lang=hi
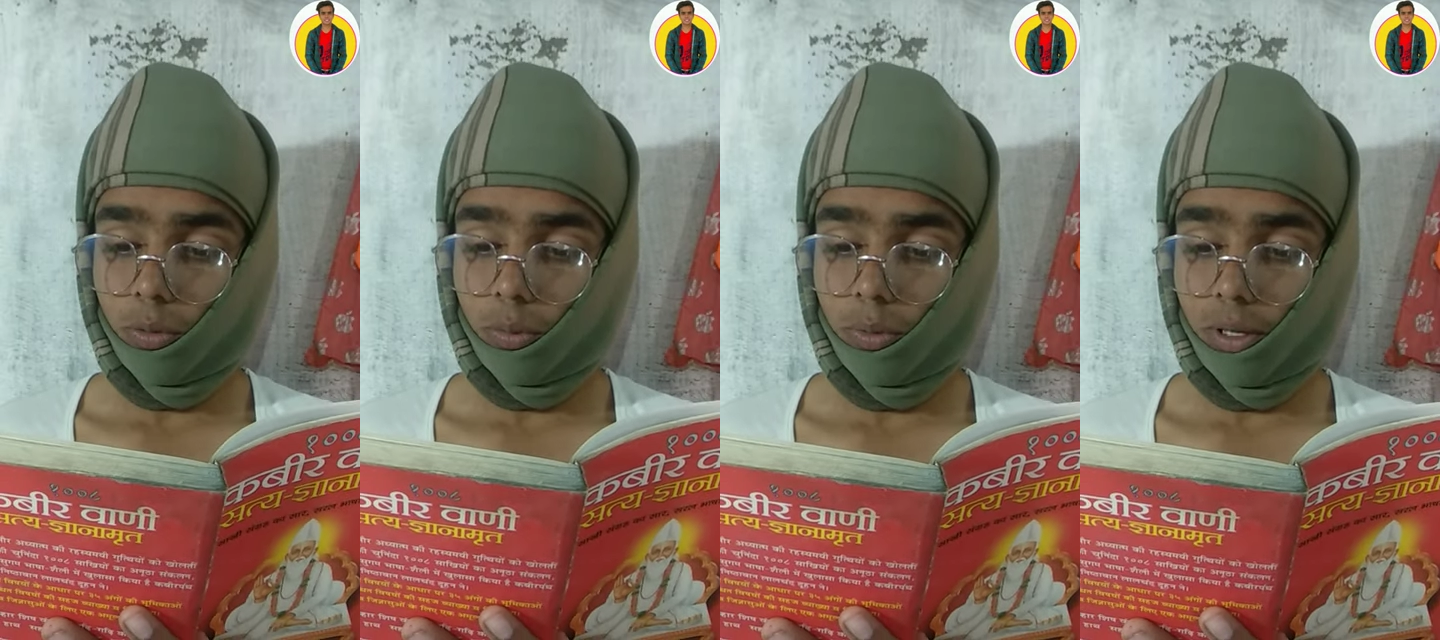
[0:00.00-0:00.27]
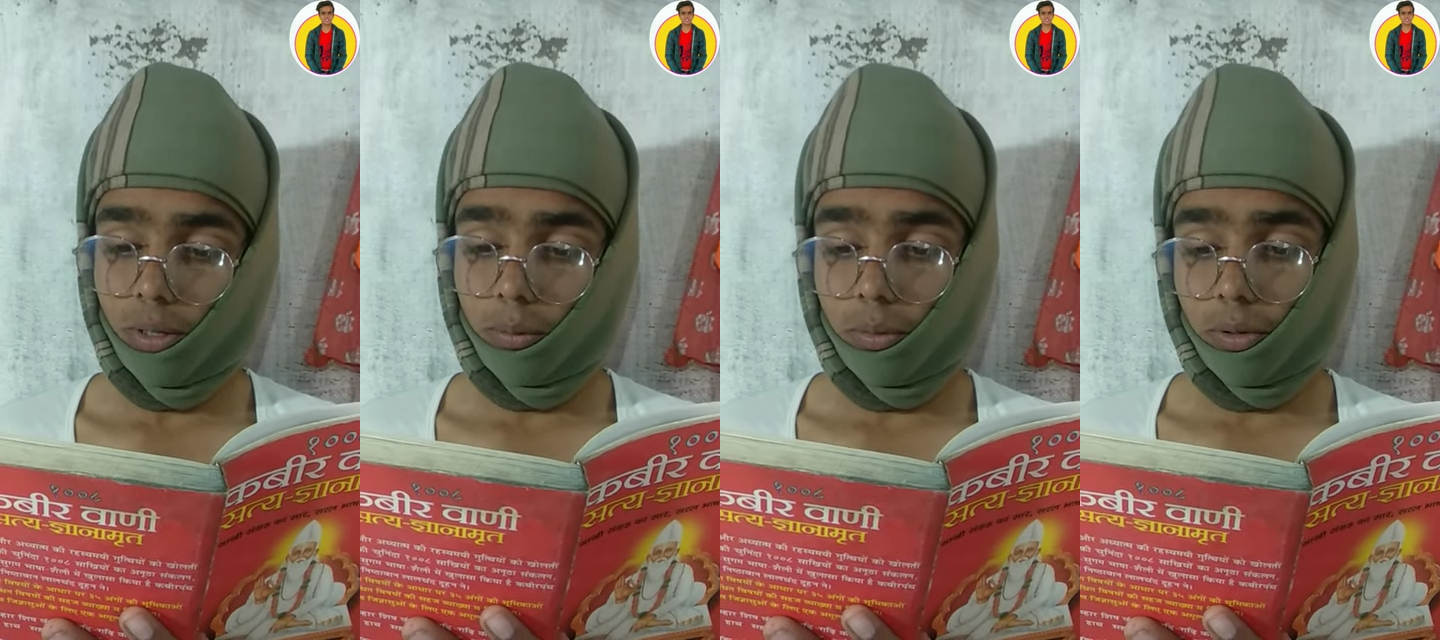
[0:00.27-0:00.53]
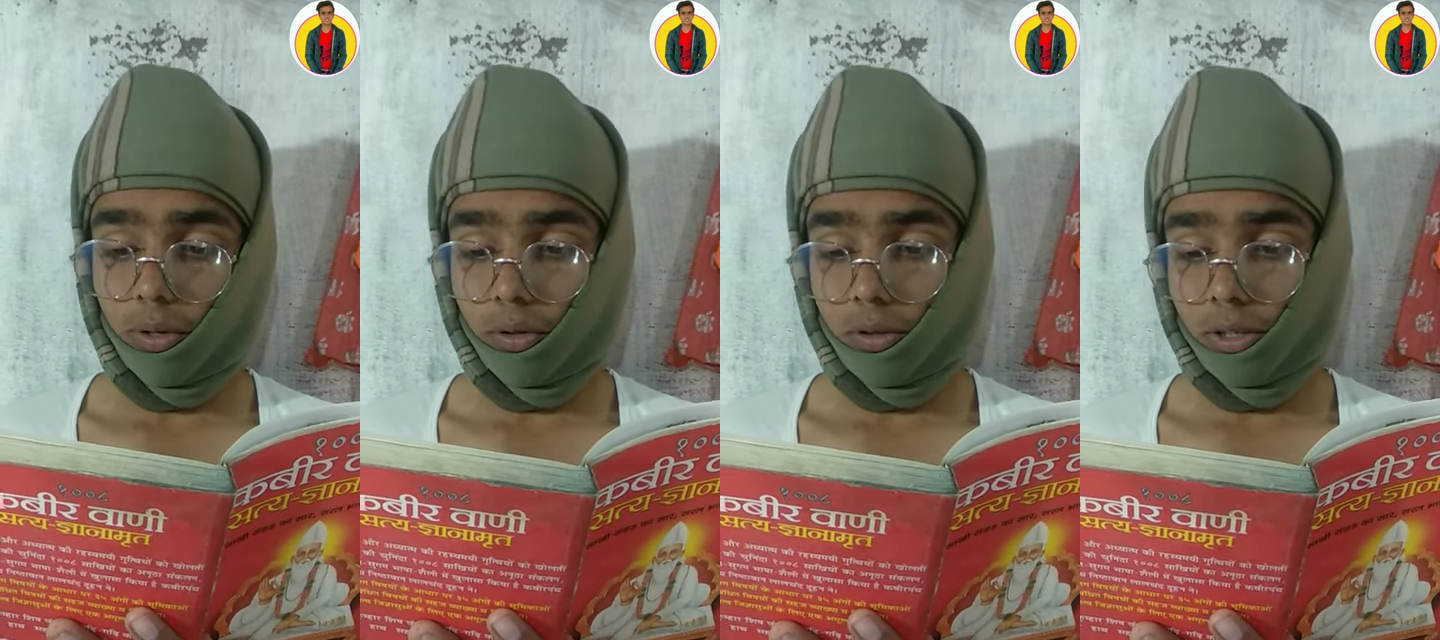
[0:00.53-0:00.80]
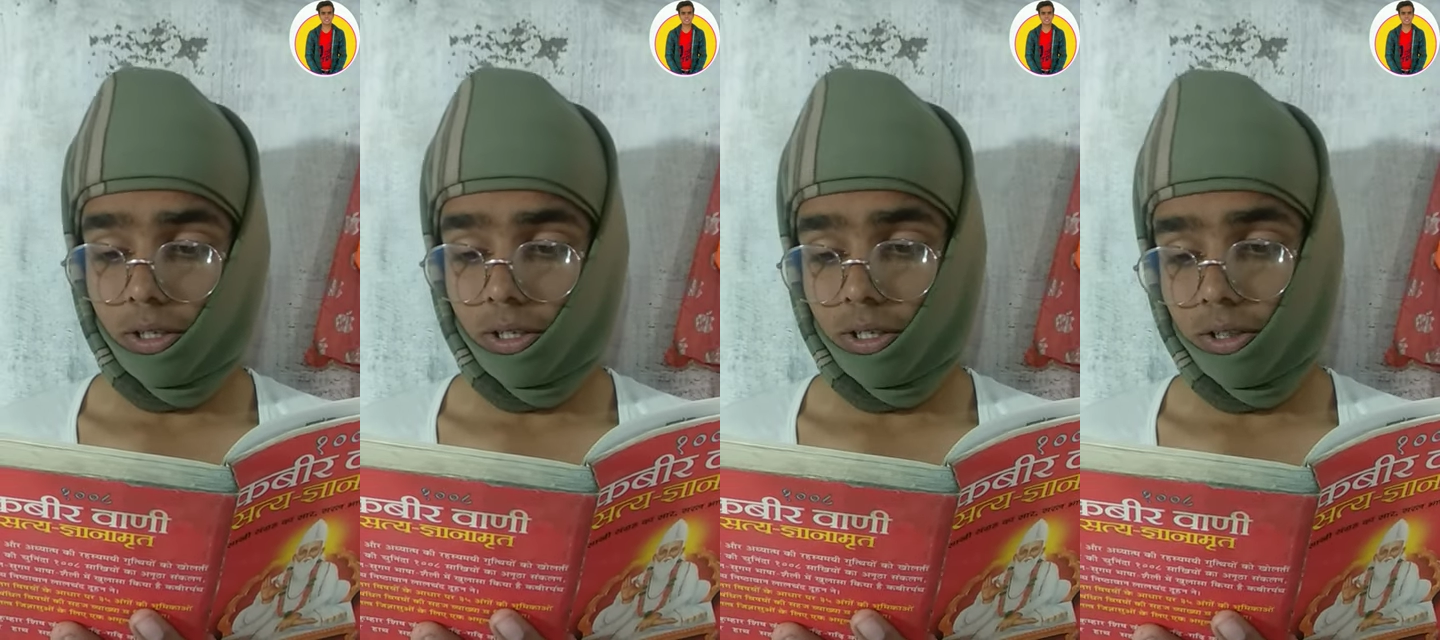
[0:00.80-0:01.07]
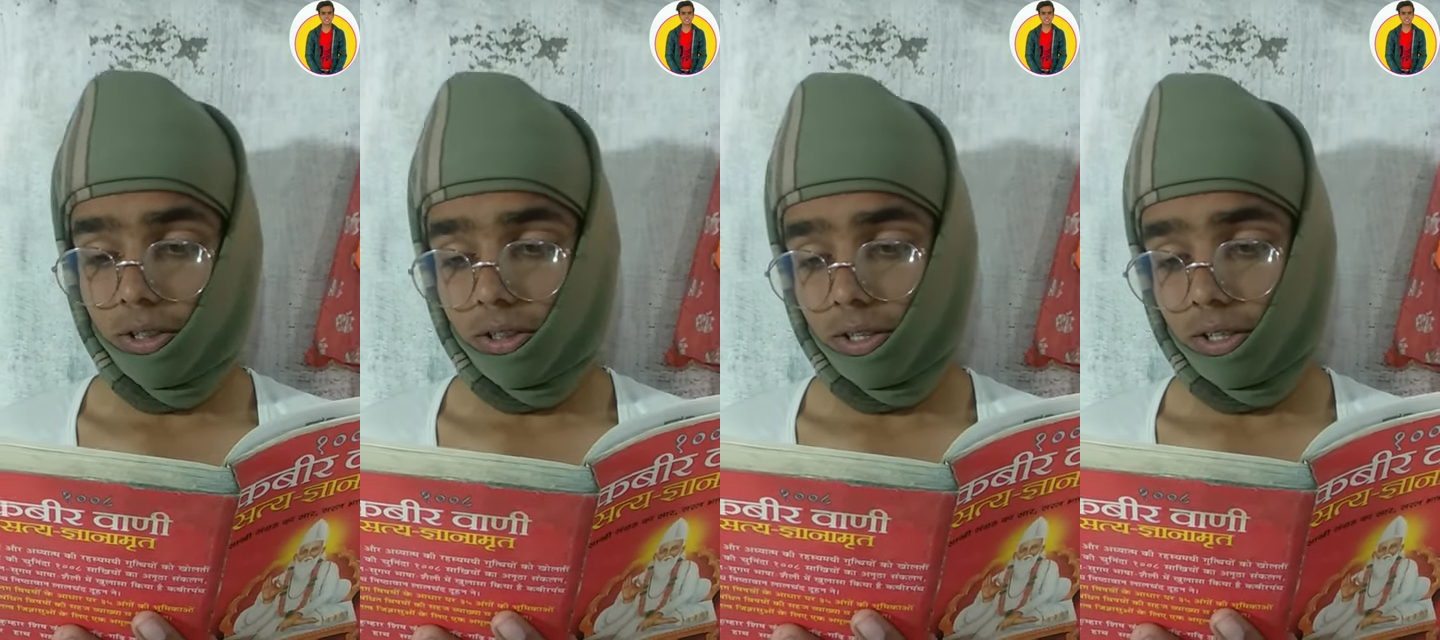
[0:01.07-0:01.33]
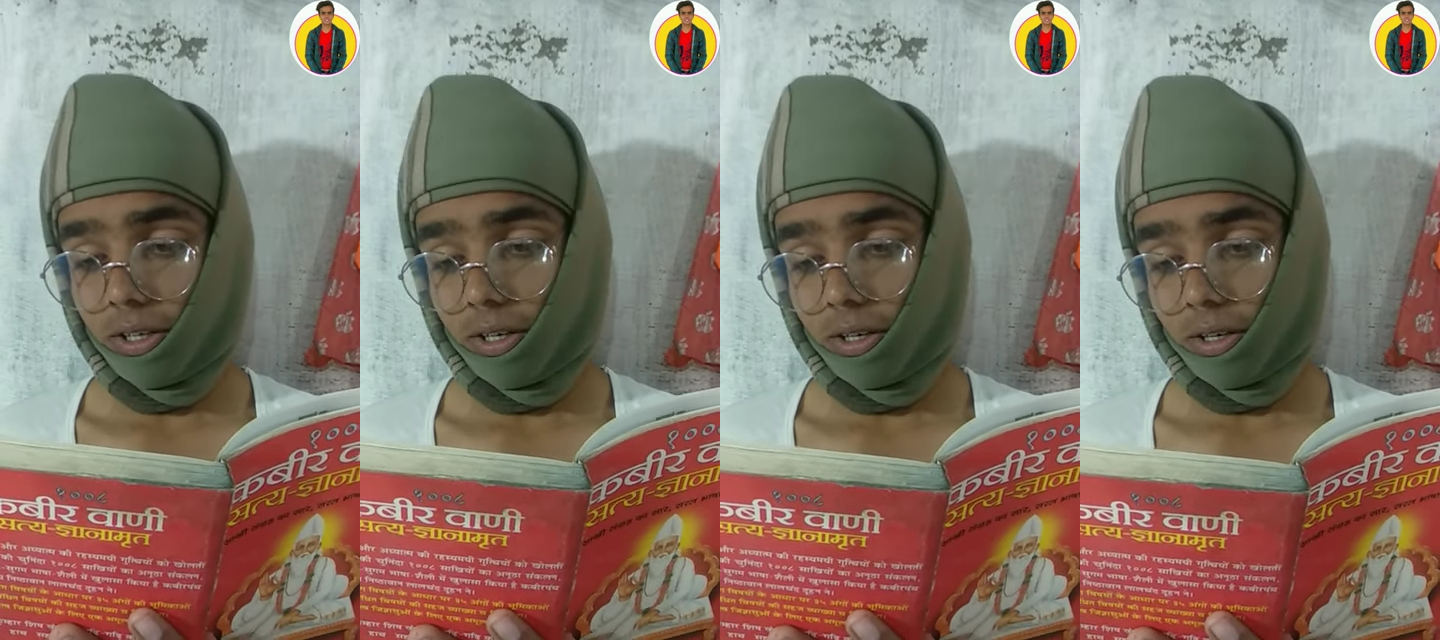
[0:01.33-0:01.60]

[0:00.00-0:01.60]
में बहुत अंतर